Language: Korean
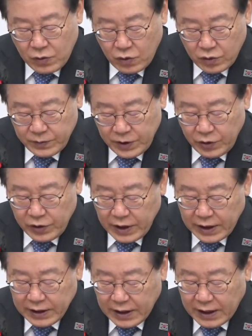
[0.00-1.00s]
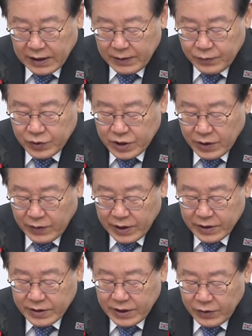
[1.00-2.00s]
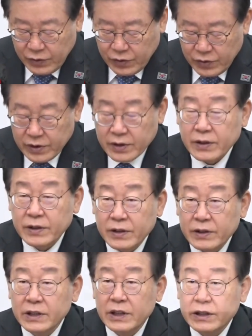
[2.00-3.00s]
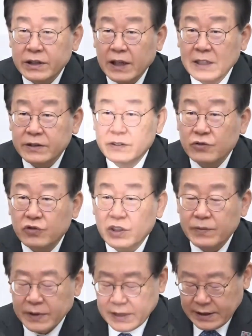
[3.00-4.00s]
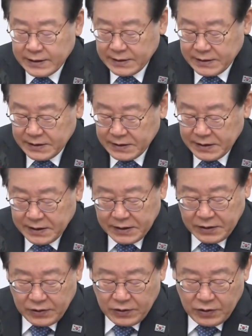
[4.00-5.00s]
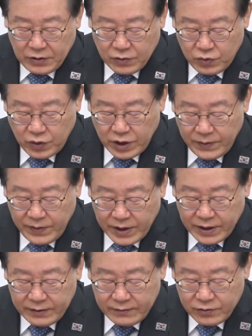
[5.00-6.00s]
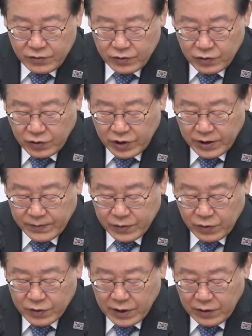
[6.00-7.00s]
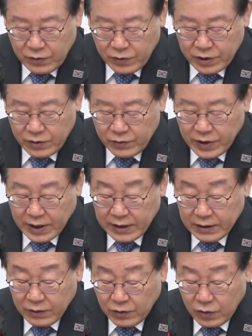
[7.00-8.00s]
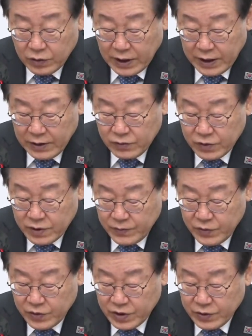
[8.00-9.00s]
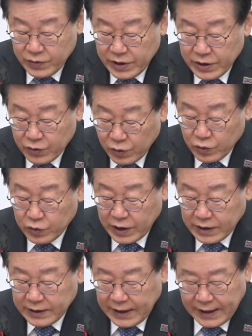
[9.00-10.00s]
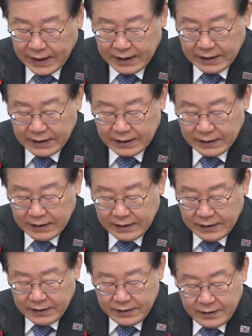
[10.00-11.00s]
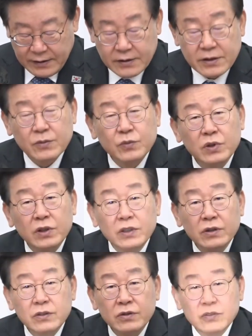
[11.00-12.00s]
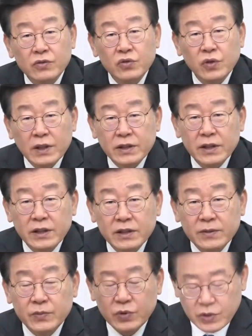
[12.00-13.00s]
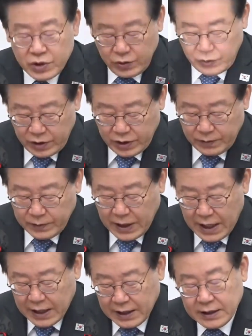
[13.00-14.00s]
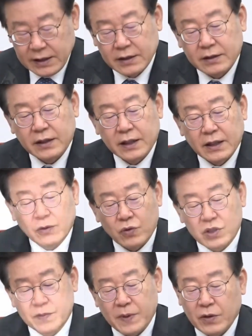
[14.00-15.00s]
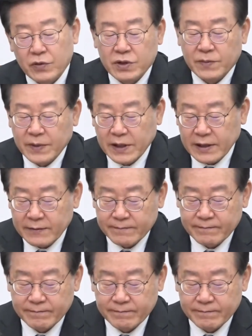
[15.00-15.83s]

고금리로 인한 가계부채와 연체율, 연일 상승 중입니다. 9월이면 중소기업 소상공인을 위한 코로나19 금융 지원이 종료되는데 정부는 추가적인 금융 지원은 없다 이렇게 고집하고 있습니다.